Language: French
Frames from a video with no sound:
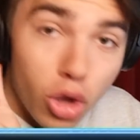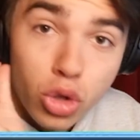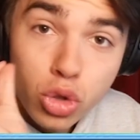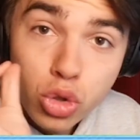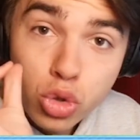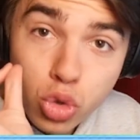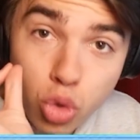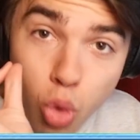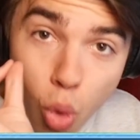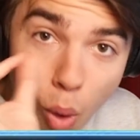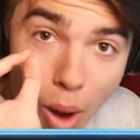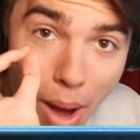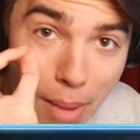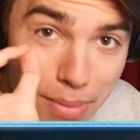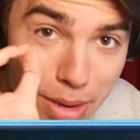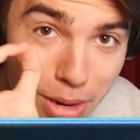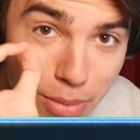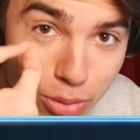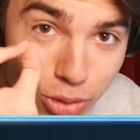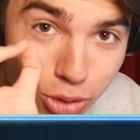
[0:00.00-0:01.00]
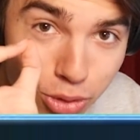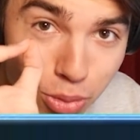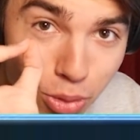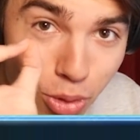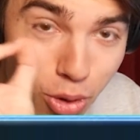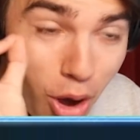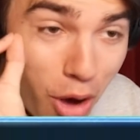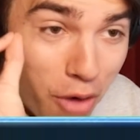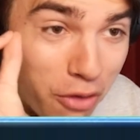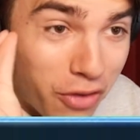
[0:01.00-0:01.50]
3000 pouces
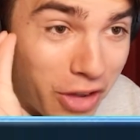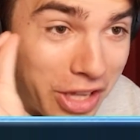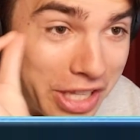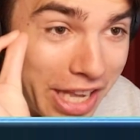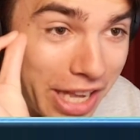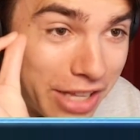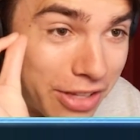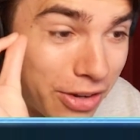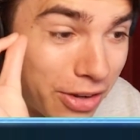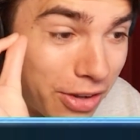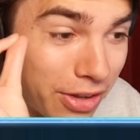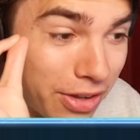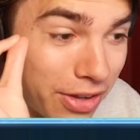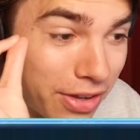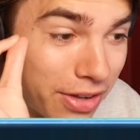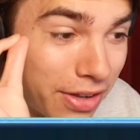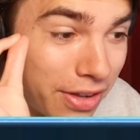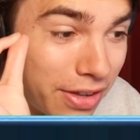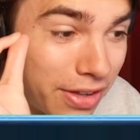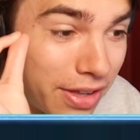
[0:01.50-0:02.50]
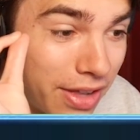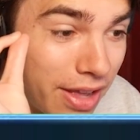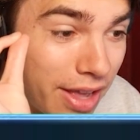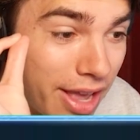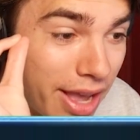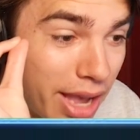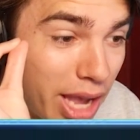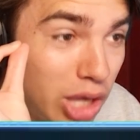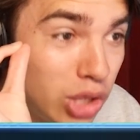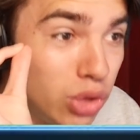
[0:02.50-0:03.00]
bleus en 24 heures
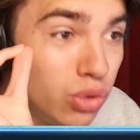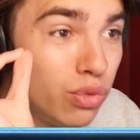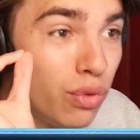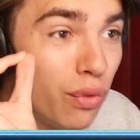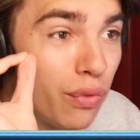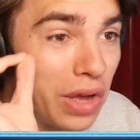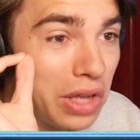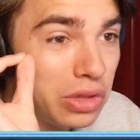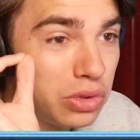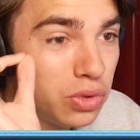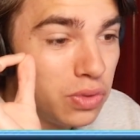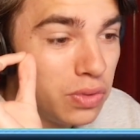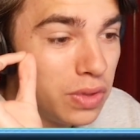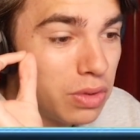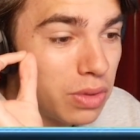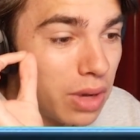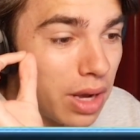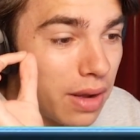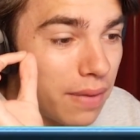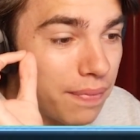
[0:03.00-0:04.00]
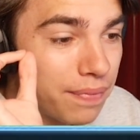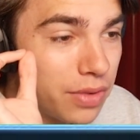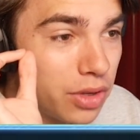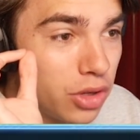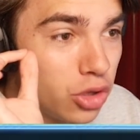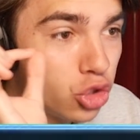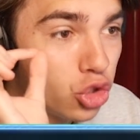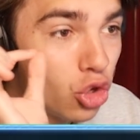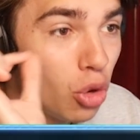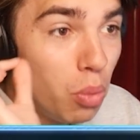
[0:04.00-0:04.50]
Et je vous fais un 12 victoires
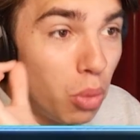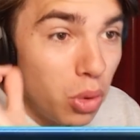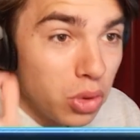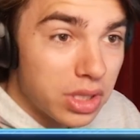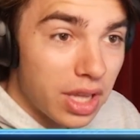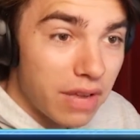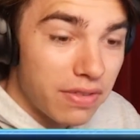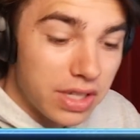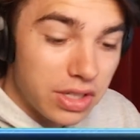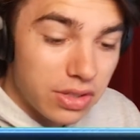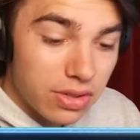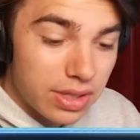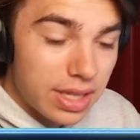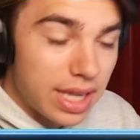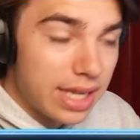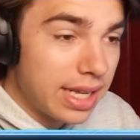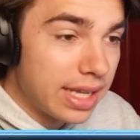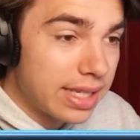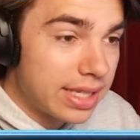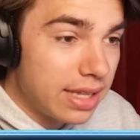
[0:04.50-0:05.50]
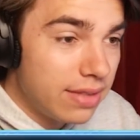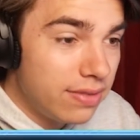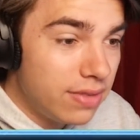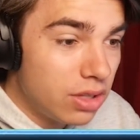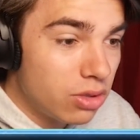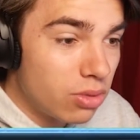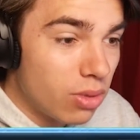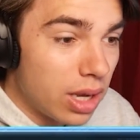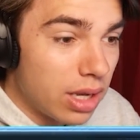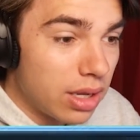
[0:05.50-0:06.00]
Je monte avec ce deck à 7
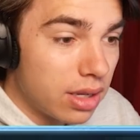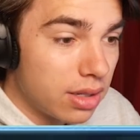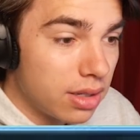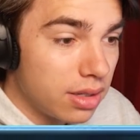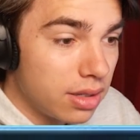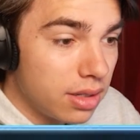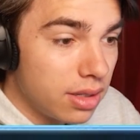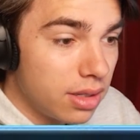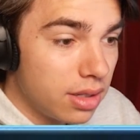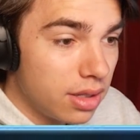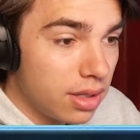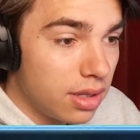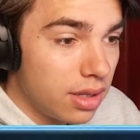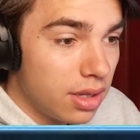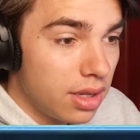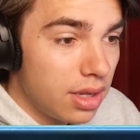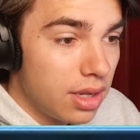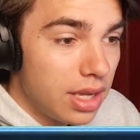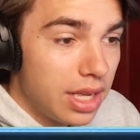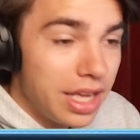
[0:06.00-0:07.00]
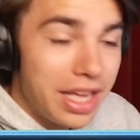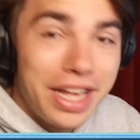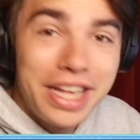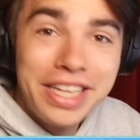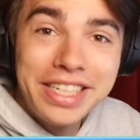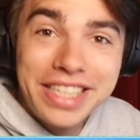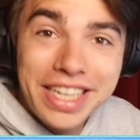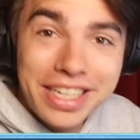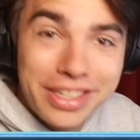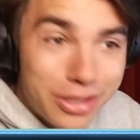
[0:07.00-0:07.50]
victoires Et
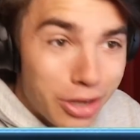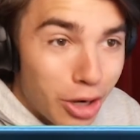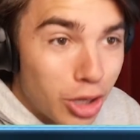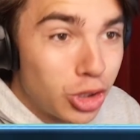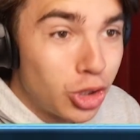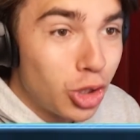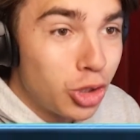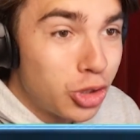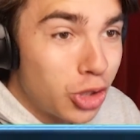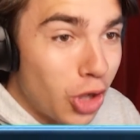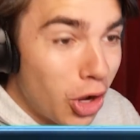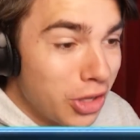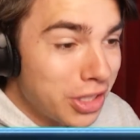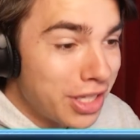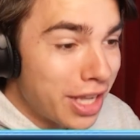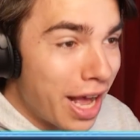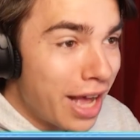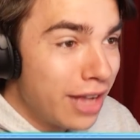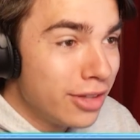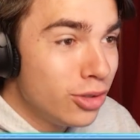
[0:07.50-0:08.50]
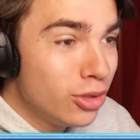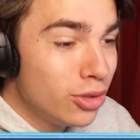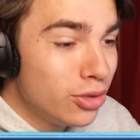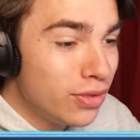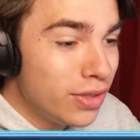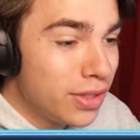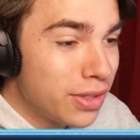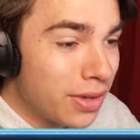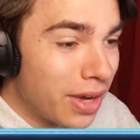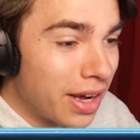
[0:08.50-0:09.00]
je tente un 12
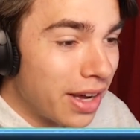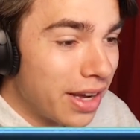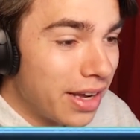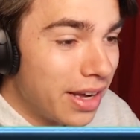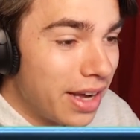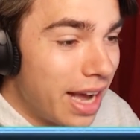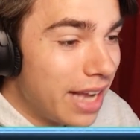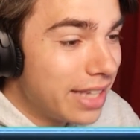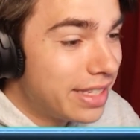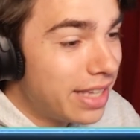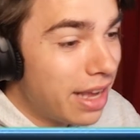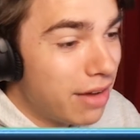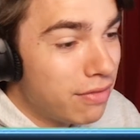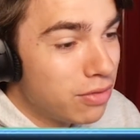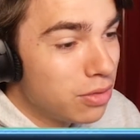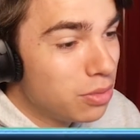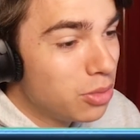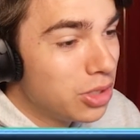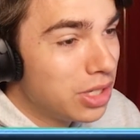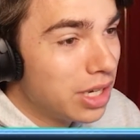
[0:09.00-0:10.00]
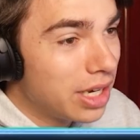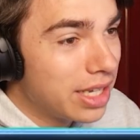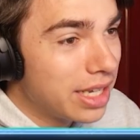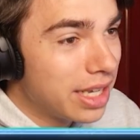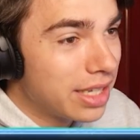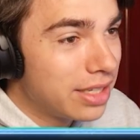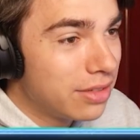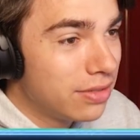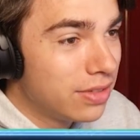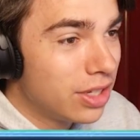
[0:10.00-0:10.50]
victoires Ah c'est à vous de me dire les
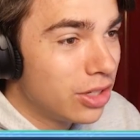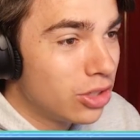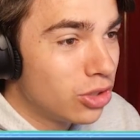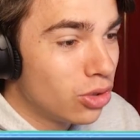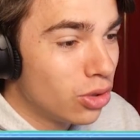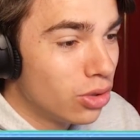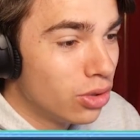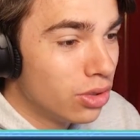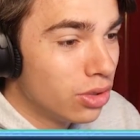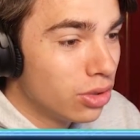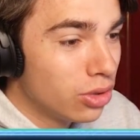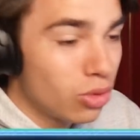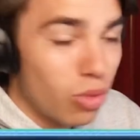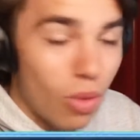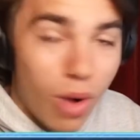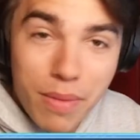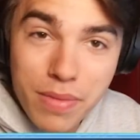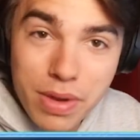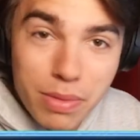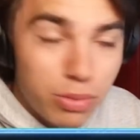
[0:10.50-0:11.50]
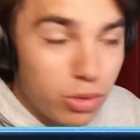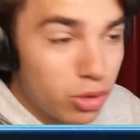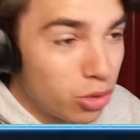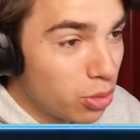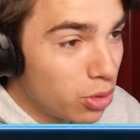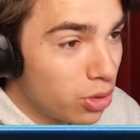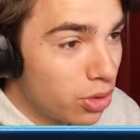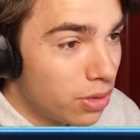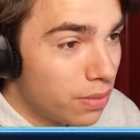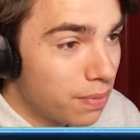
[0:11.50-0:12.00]
gars si vous êtes chaud 3000 pouces
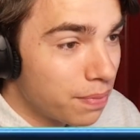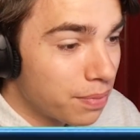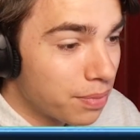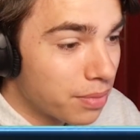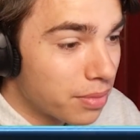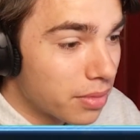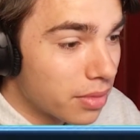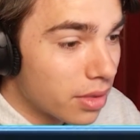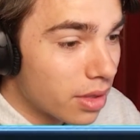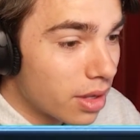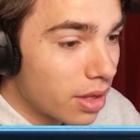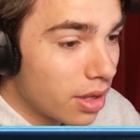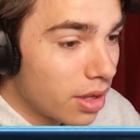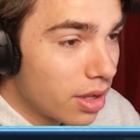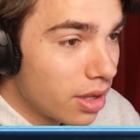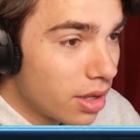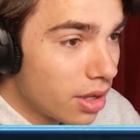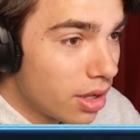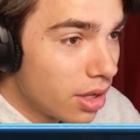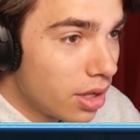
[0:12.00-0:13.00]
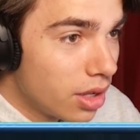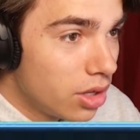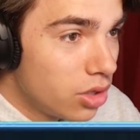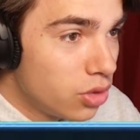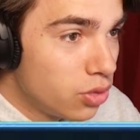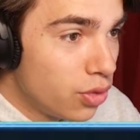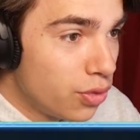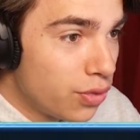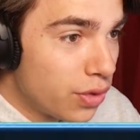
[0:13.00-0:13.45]
bleus Je vous fais